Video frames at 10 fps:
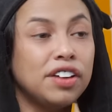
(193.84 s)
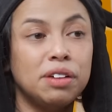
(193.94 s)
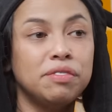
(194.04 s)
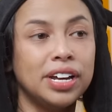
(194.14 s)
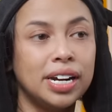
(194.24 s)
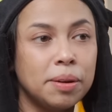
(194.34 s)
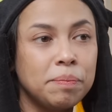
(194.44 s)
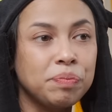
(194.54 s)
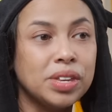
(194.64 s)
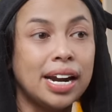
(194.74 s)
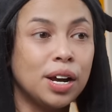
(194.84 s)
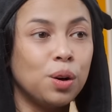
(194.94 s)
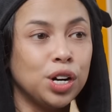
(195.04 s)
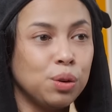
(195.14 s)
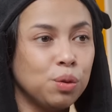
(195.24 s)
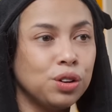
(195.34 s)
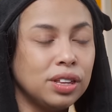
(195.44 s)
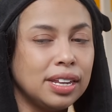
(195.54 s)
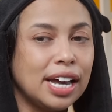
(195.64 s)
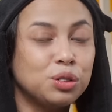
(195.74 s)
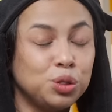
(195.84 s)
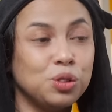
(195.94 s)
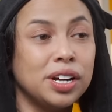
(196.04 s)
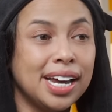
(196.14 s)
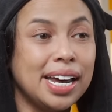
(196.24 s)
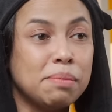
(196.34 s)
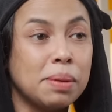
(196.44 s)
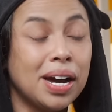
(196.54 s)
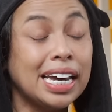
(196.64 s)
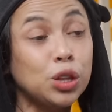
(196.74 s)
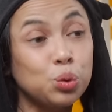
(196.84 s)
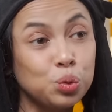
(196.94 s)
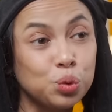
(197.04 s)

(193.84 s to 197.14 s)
film-film dari Hollywood yang tujuannya ya memang itu.